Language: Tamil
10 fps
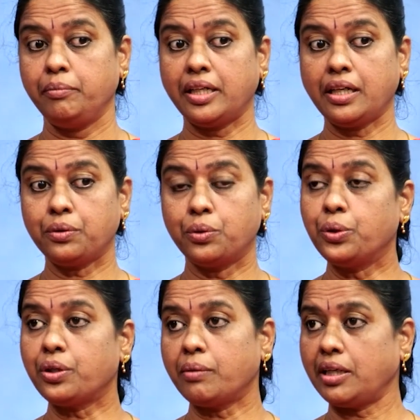மிக
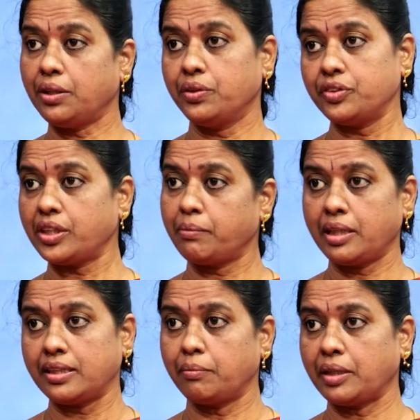கொடூரமான ஒரு விஷயமா
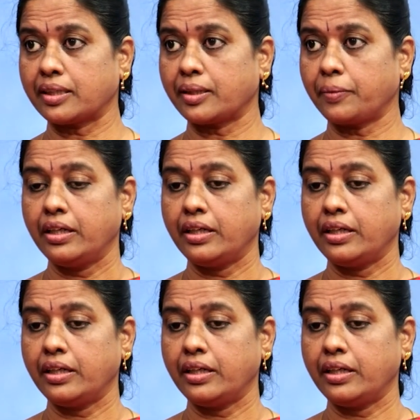அதை நான் பார்க்குறேன்